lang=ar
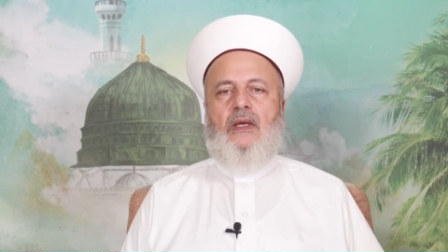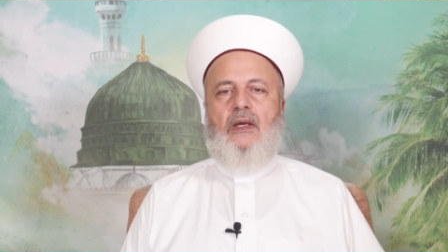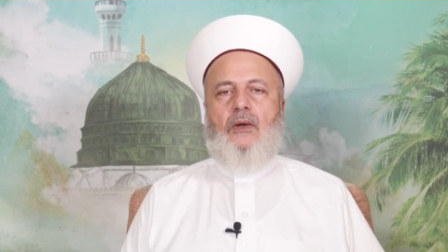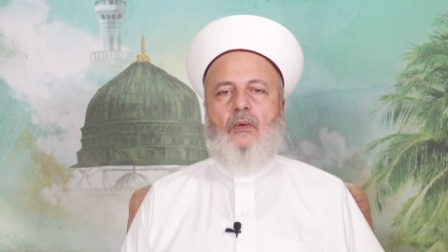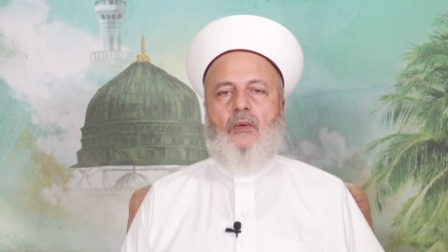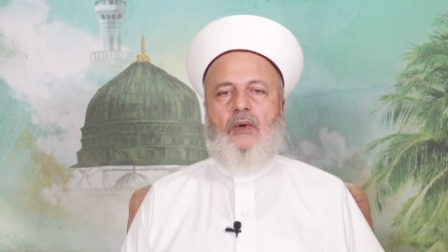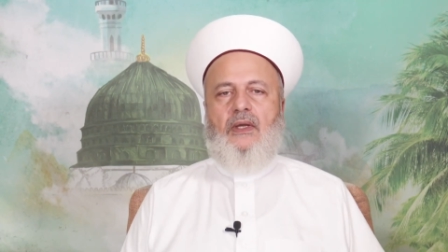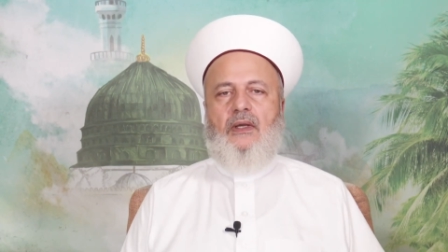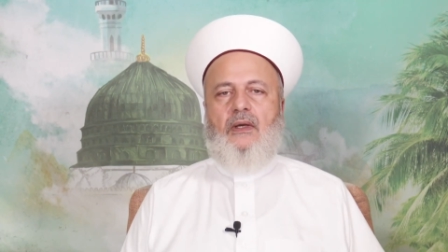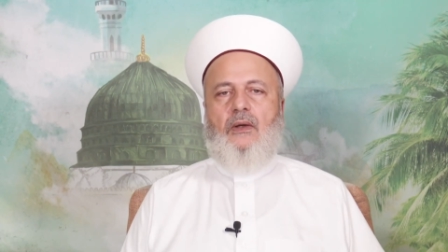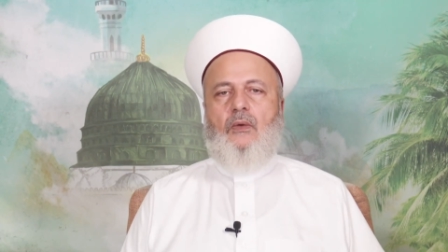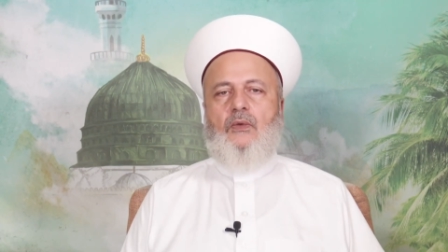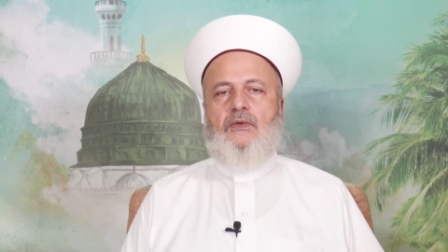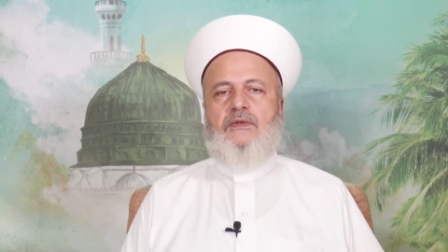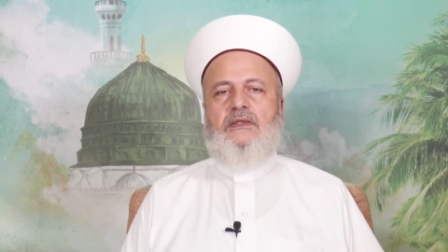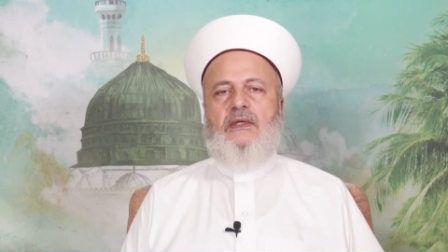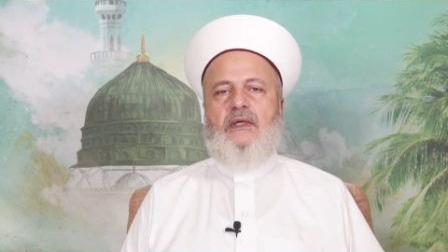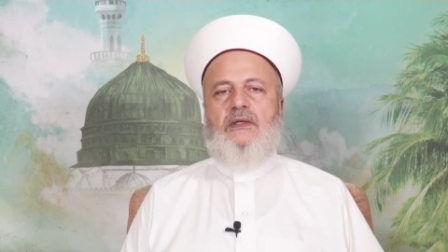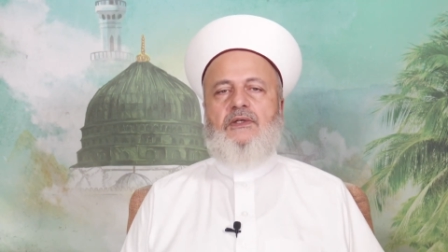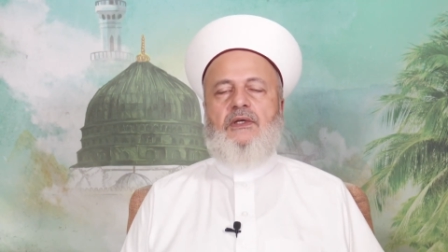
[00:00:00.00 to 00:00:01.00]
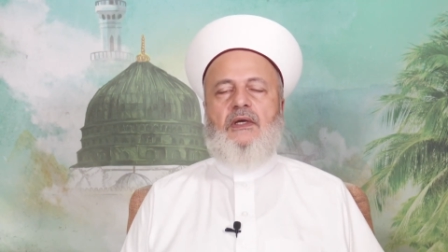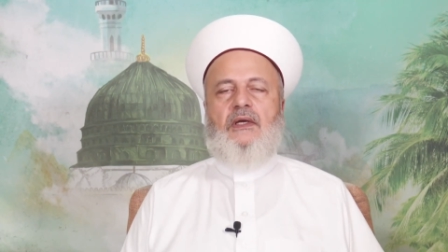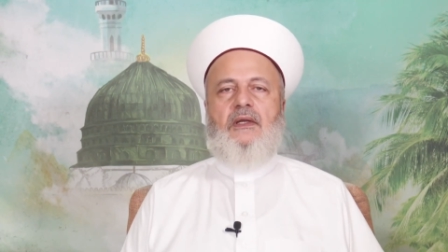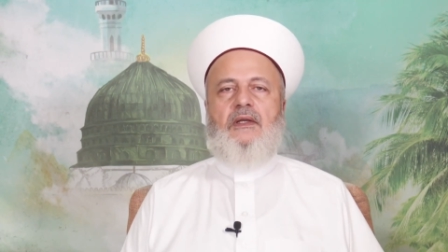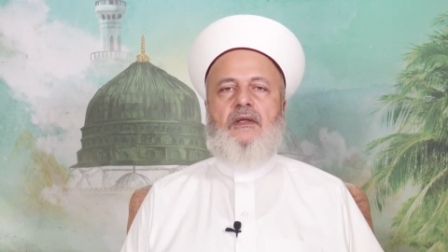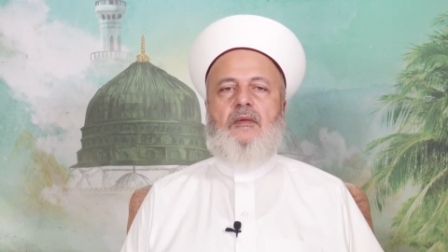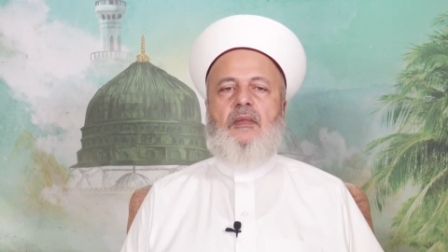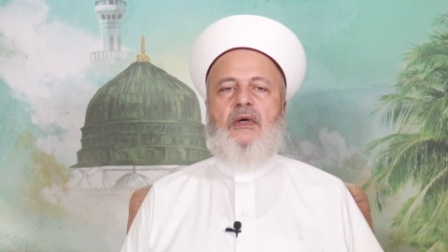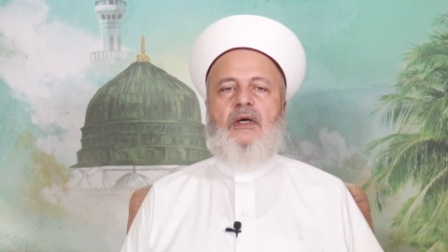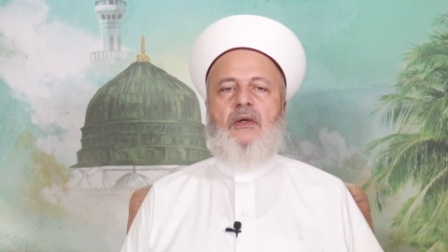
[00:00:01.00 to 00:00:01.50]
ويقص
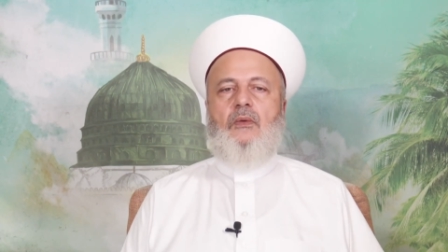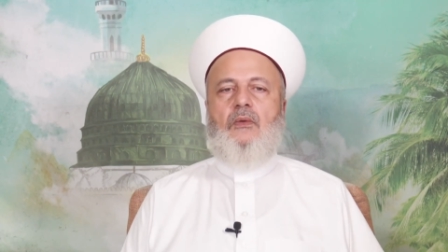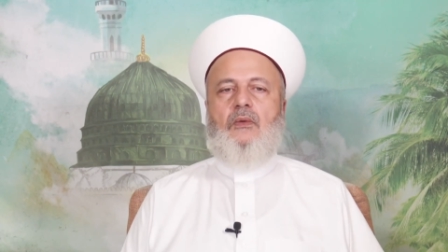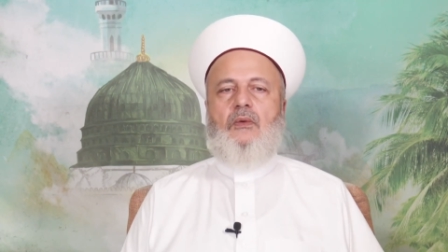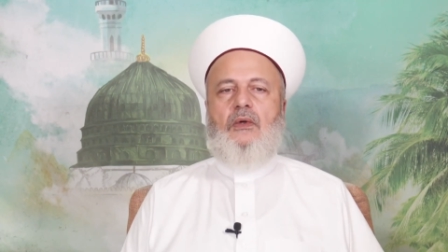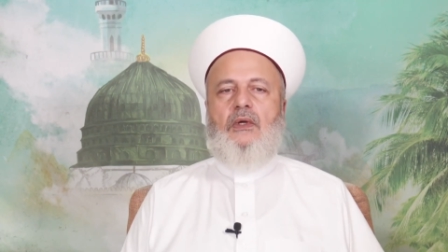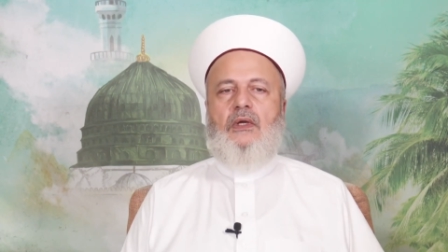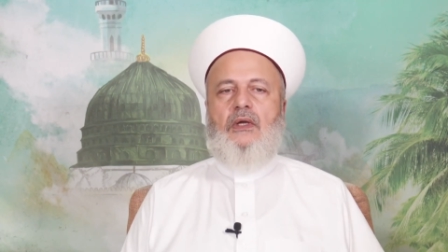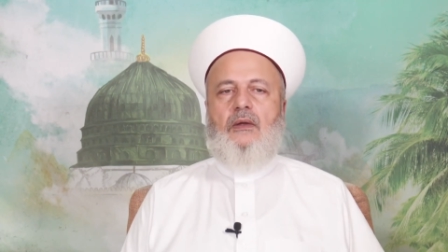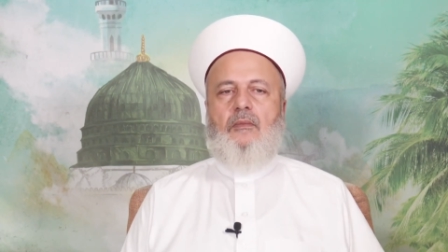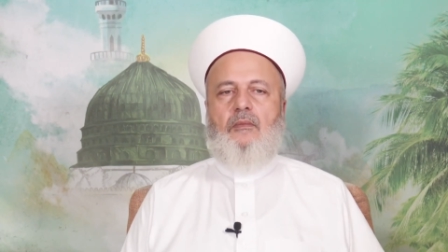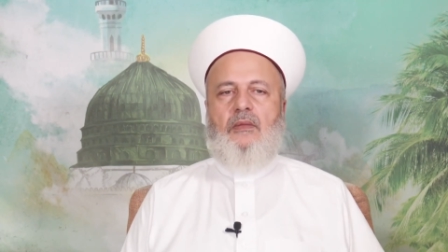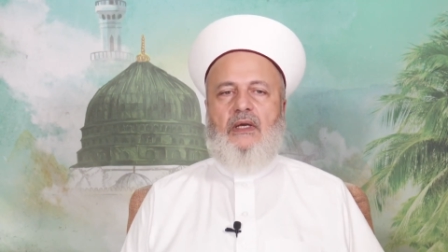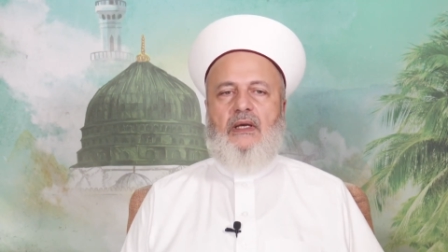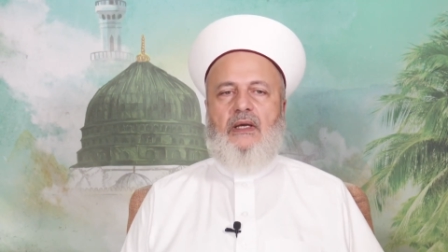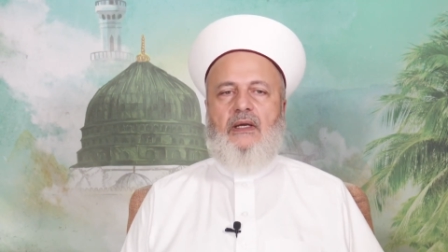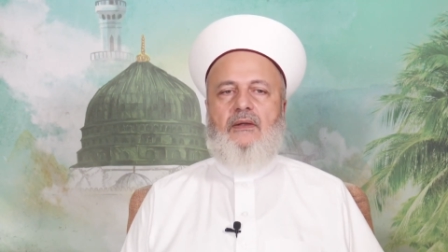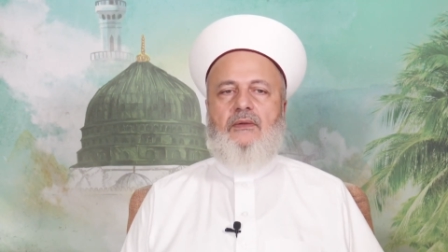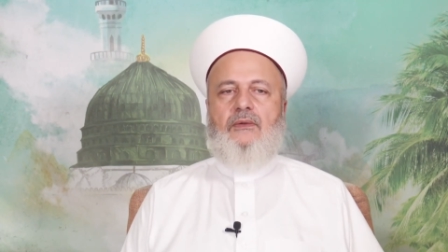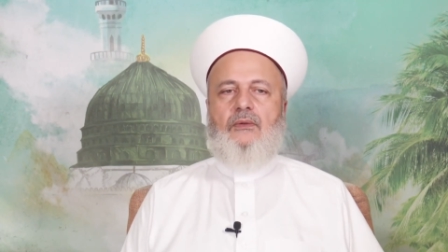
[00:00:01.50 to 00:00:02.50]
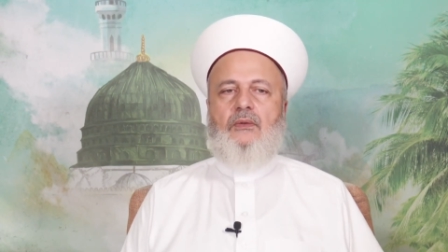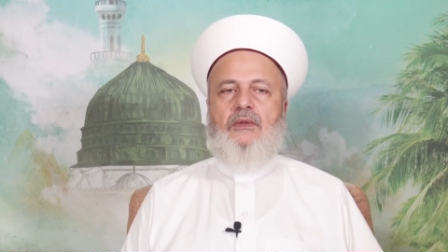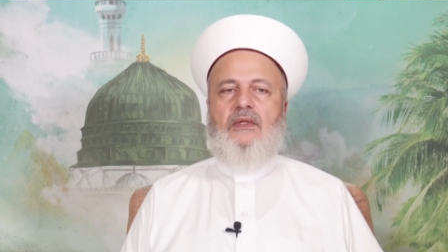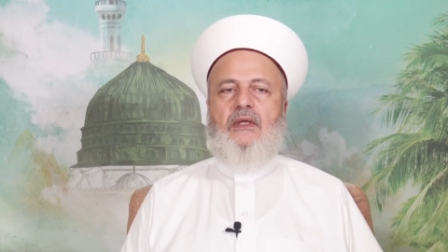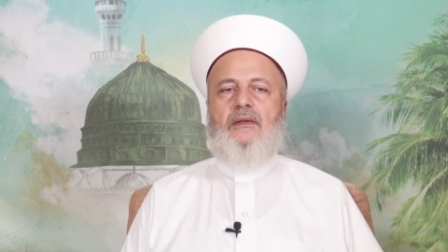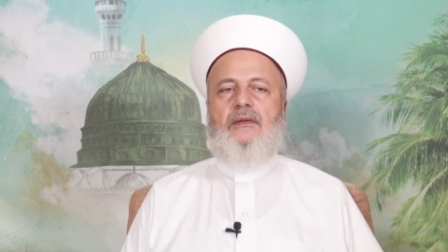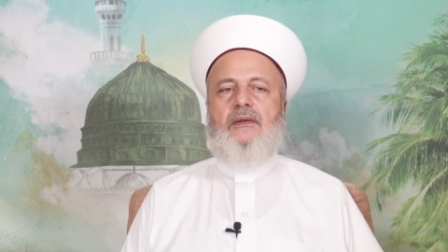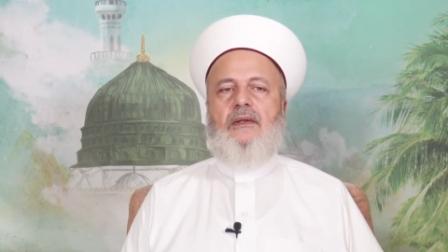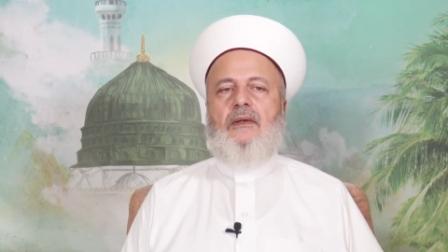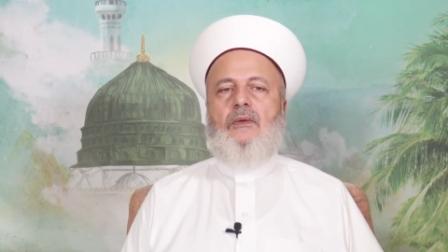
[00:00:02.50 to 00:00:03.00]
شاربه بحيث
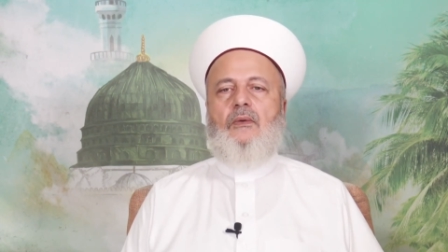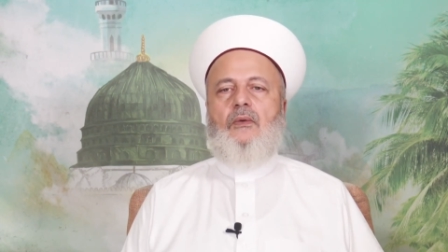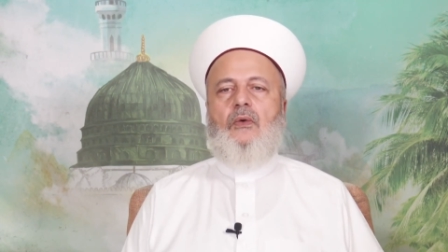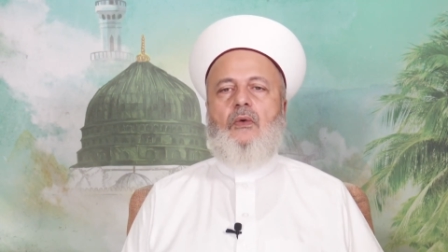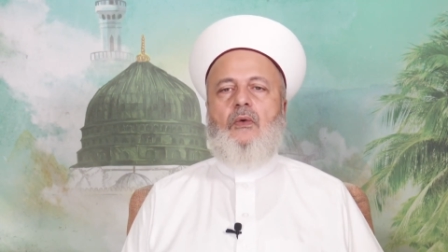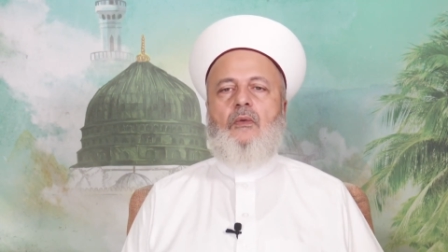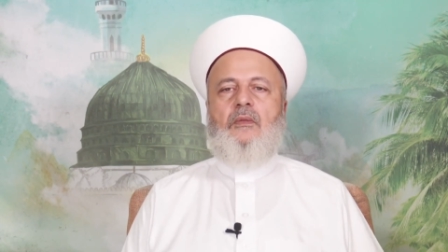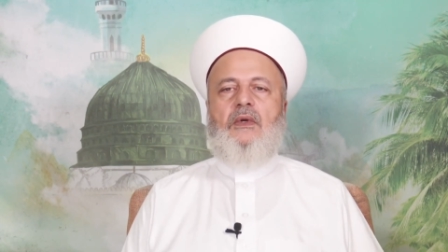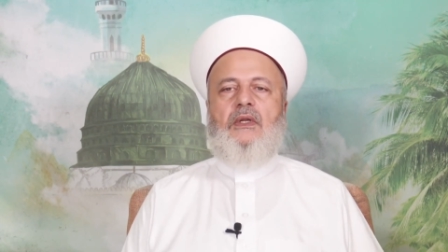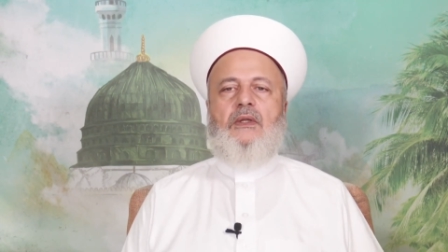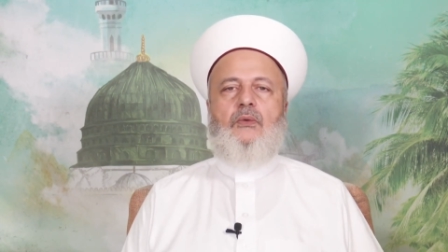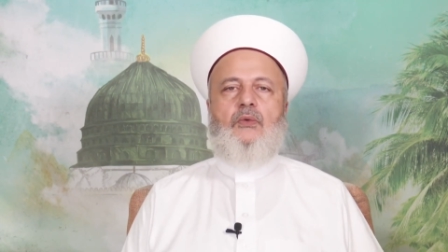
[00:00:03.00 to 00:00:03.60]
تظهر حمرة